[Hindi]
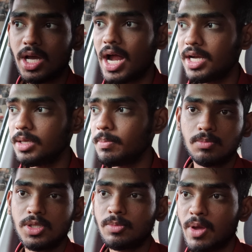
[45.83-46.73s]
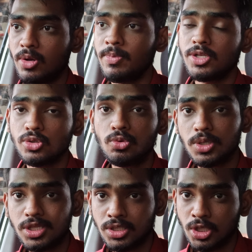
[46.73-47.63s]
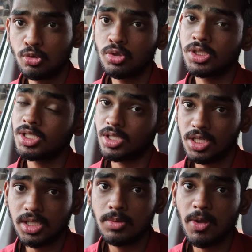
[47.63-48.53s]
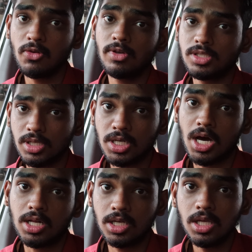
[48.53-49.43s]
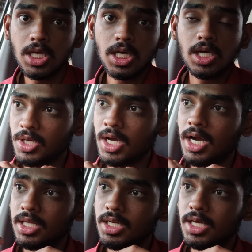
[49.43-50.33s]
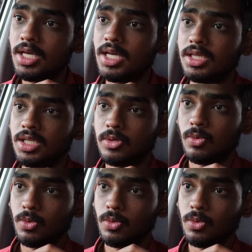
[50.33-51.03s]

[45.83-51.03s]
गाड़ी मतलब मैन्युफैक्चर हुई थी ये 2003 की मैन्युफैक्चर कार है ये गाड़ी ली गई थी